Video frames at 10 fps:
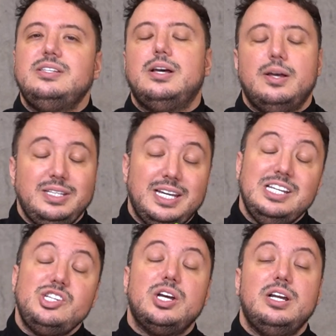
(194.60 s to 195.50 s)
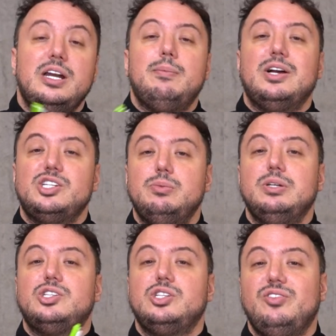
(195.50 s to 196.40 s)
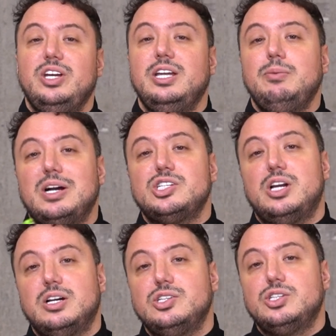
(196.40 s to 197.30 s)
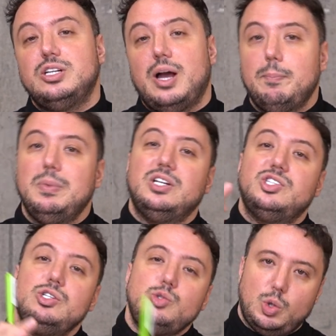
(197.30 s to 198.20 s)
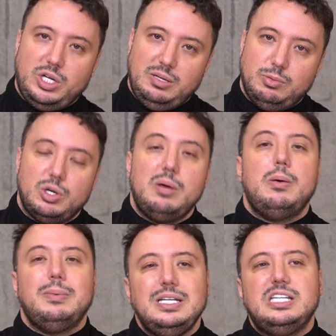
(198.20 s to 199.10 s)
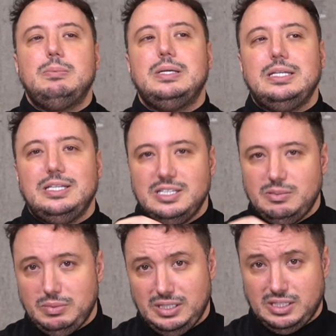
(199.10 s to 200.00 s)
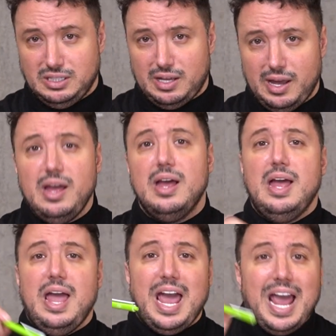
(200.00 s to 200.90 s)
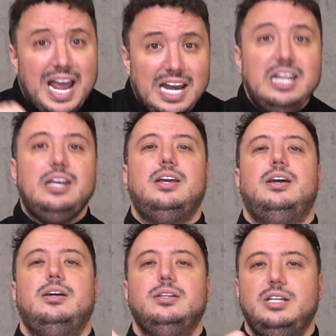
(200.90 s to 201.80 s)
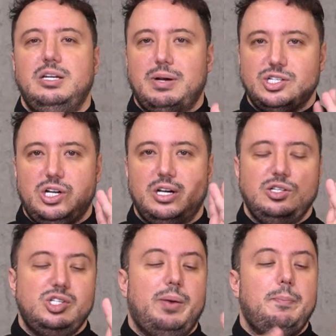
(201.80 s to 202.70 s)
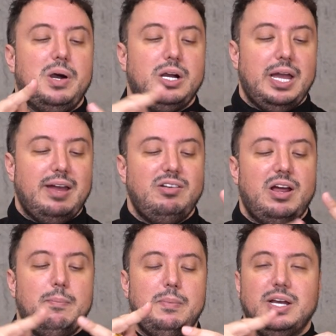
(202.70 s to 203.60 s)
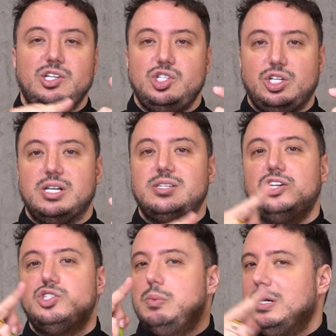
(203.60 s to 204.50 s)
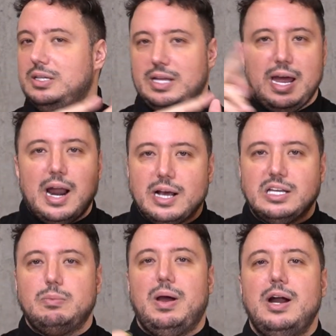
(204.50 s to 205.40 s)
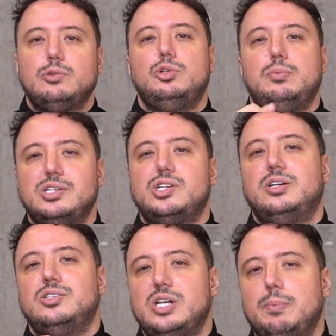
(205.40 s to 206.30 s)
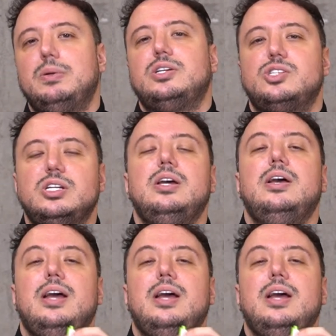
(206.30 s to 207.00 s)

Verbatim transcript: e, yeni şeylere başlamak için ve yeni başlangıçları yapmak için çok iyi bir dönem ama 2022'de en iyi yeni başlangıç yapmak, evlenmek, şirket açmak ya da herhangi bir her türlü başlangıcı yapmak için